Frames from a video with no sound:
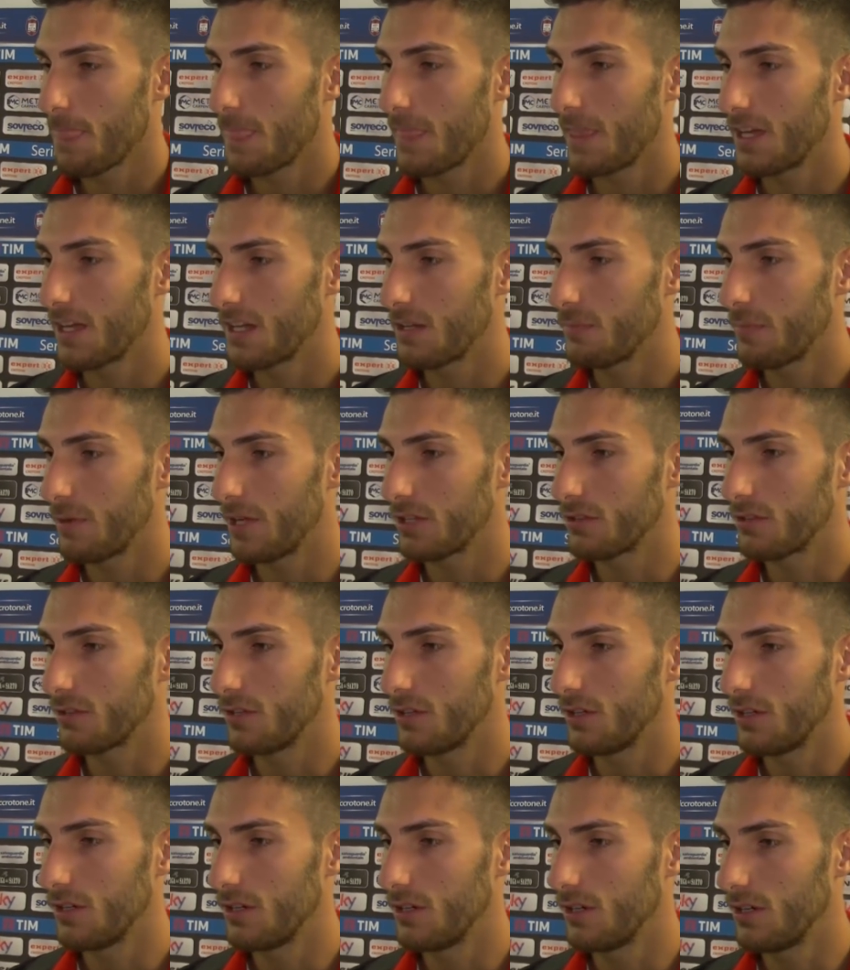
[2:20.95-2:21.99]
Eh,
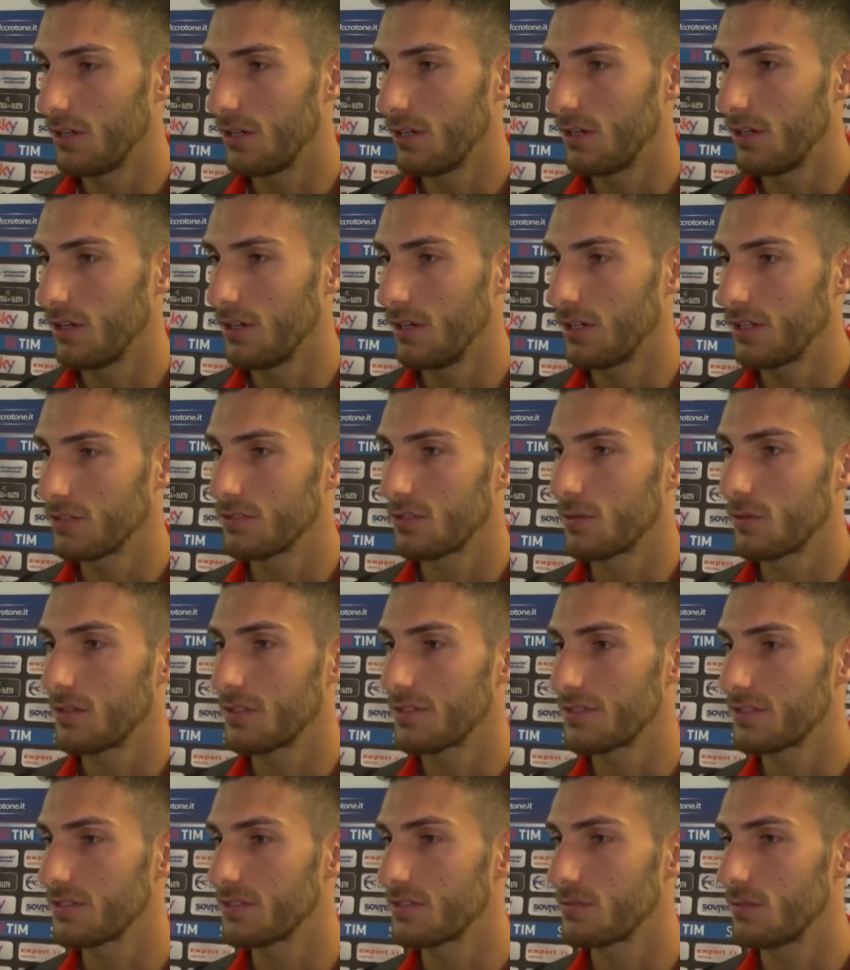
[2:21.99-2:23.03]
ripeto, adesso in
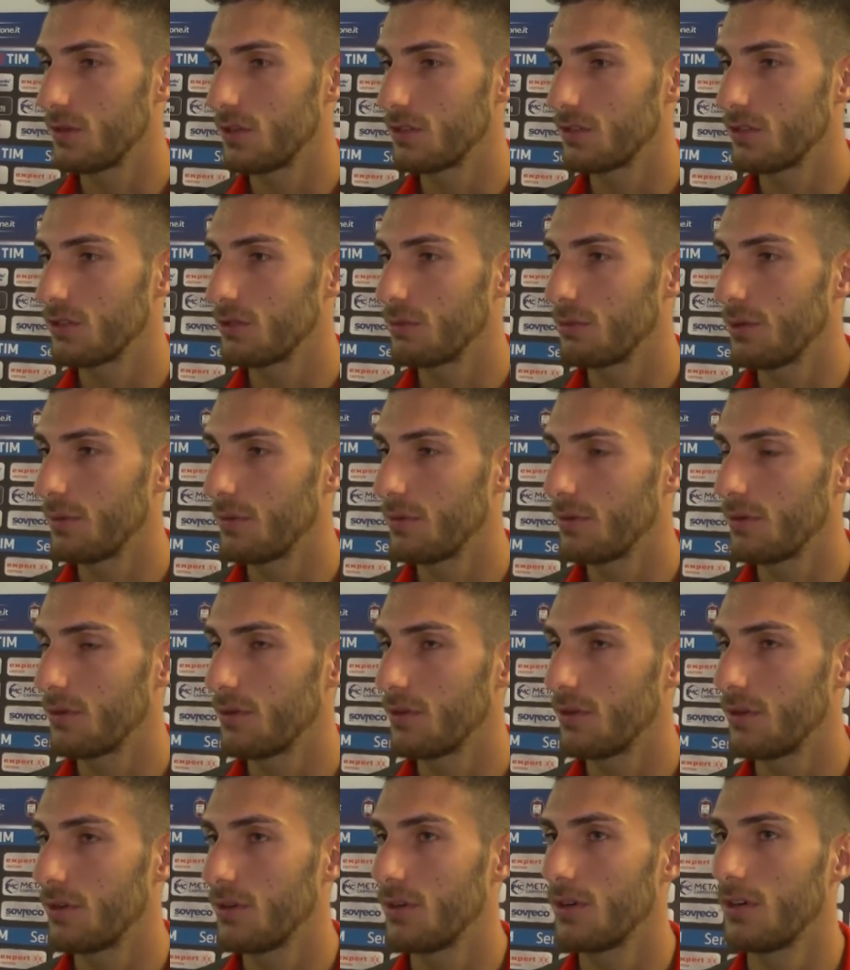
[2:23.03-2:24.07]
qualsiasi modo
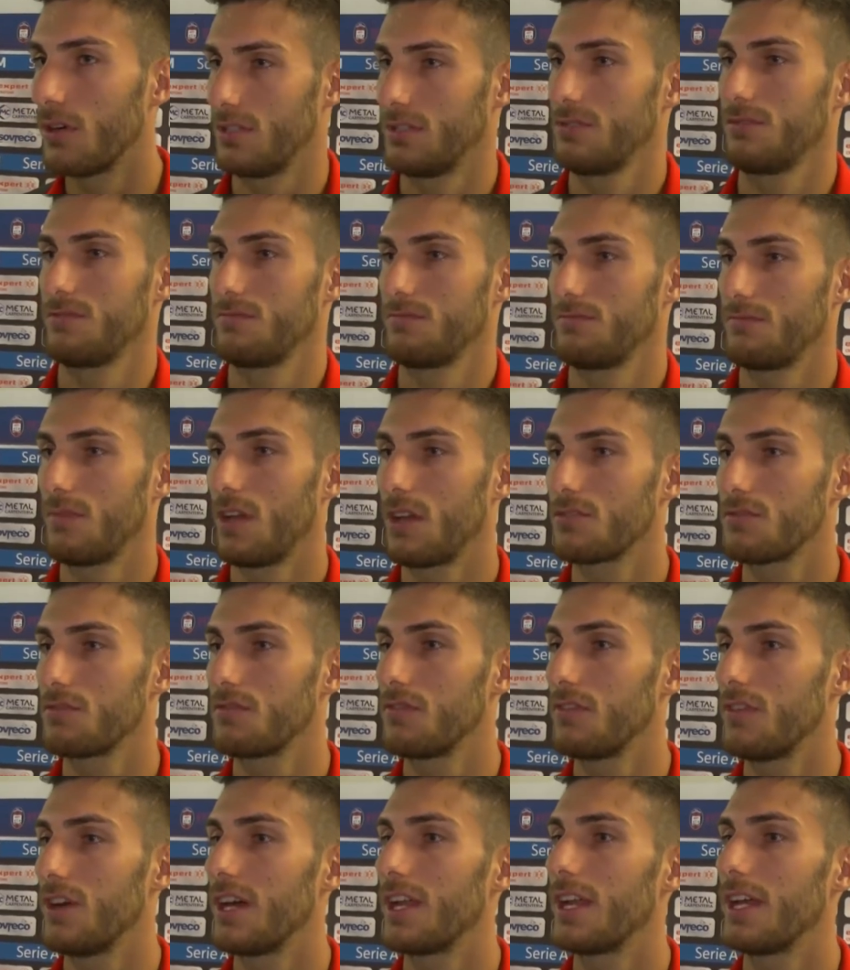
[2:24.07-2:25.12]
dobbiamo
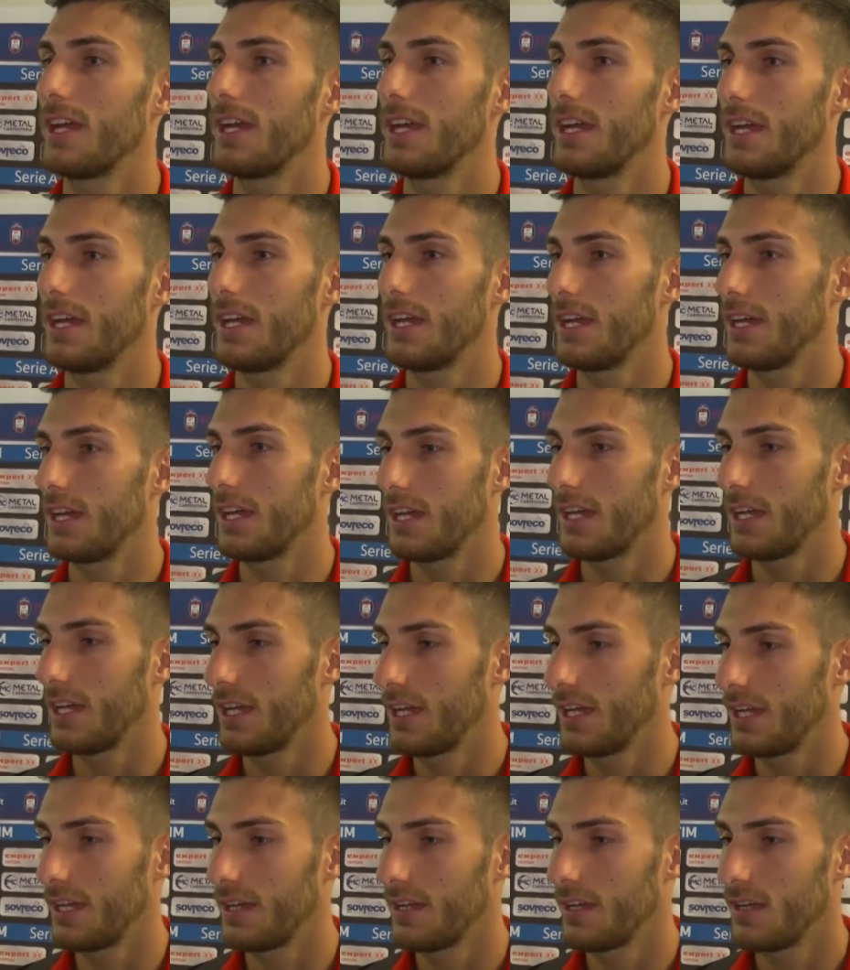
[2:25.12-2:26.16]

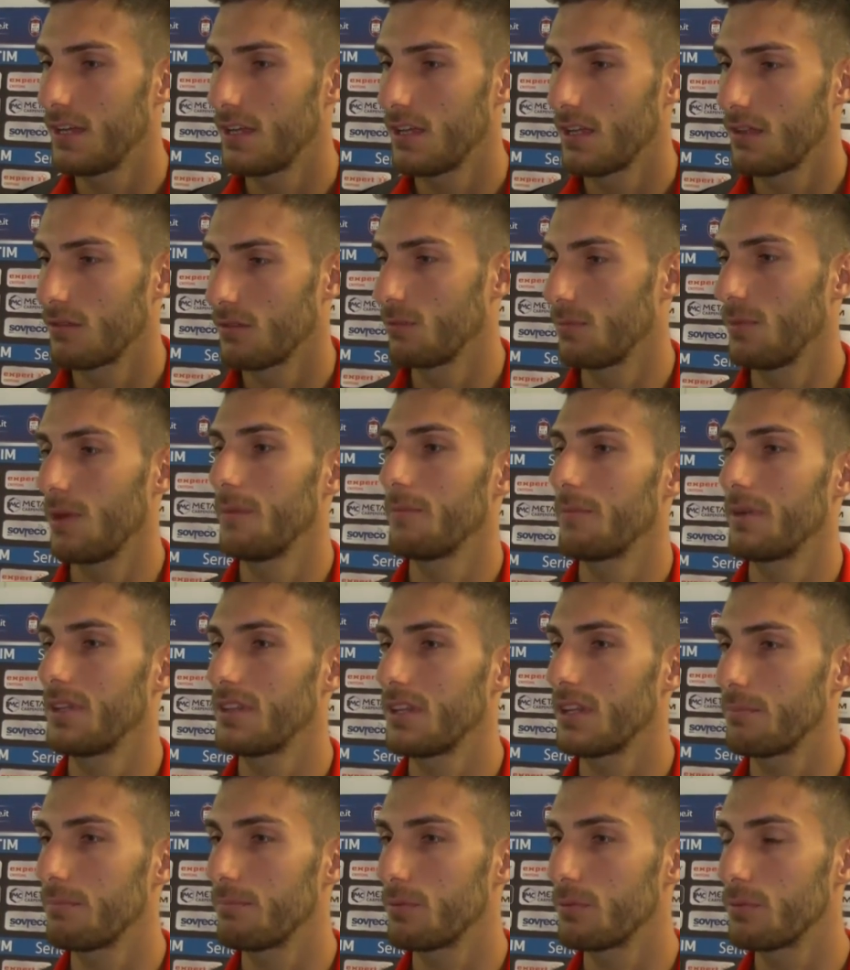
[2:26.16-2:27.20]
acciuffare, dobbiamo
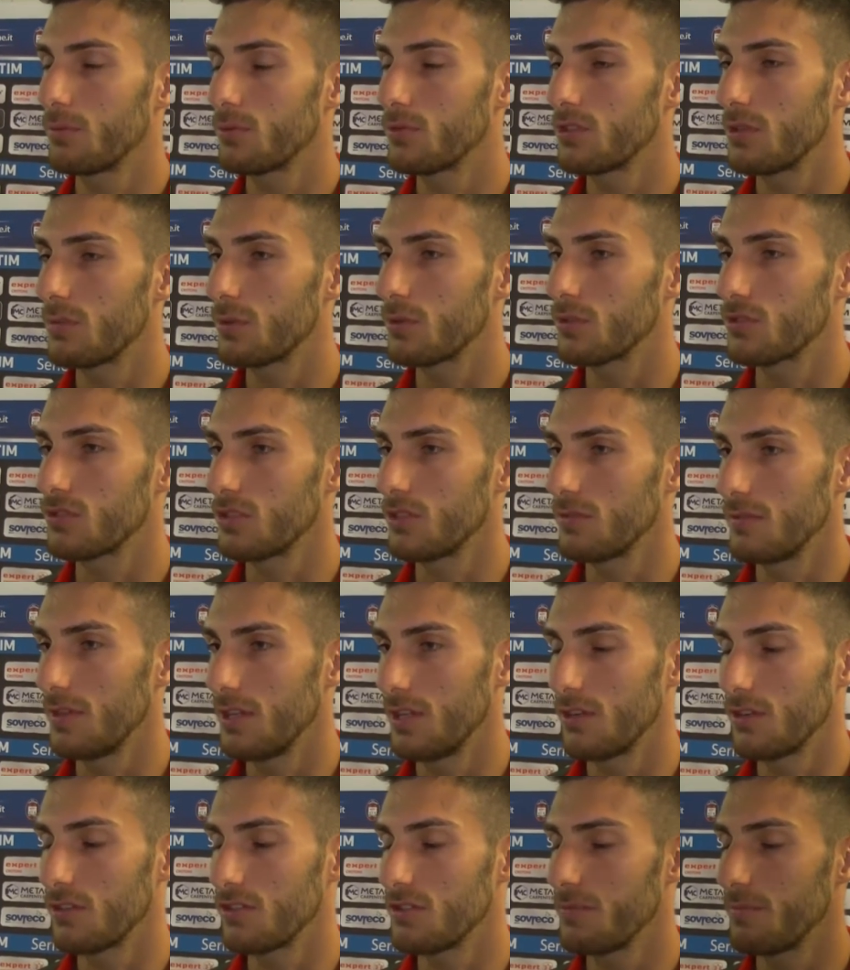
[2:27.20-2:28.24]
prendere più punti possibile
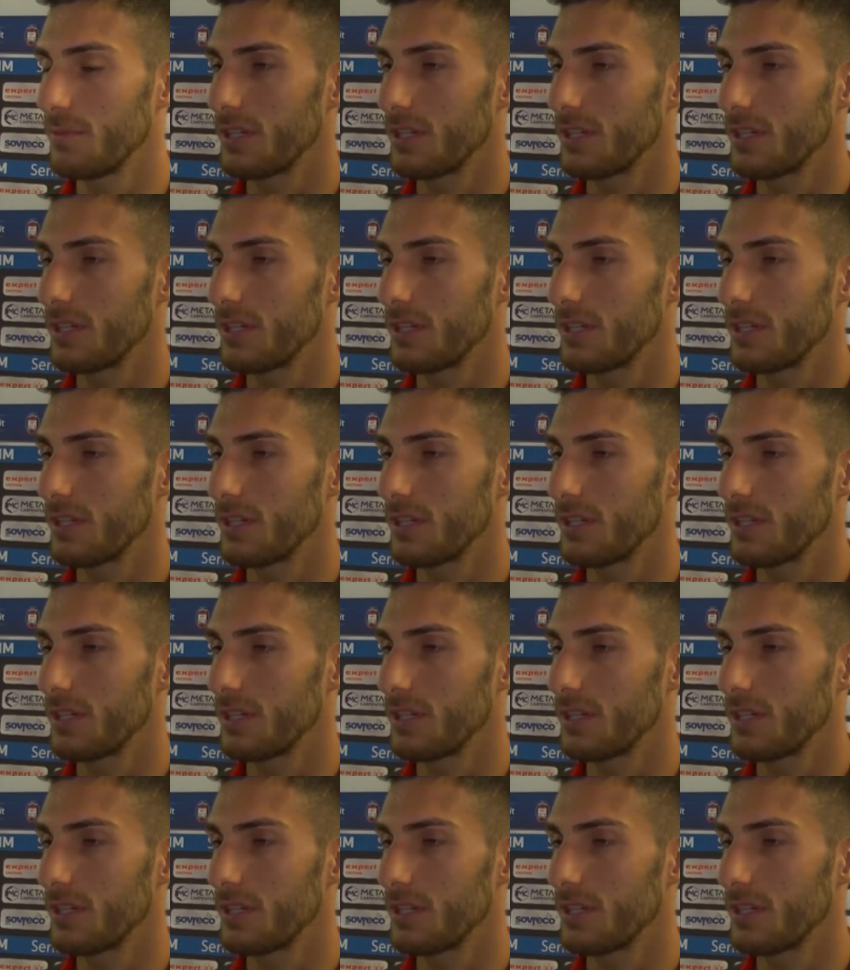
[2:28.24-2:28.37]
in ogni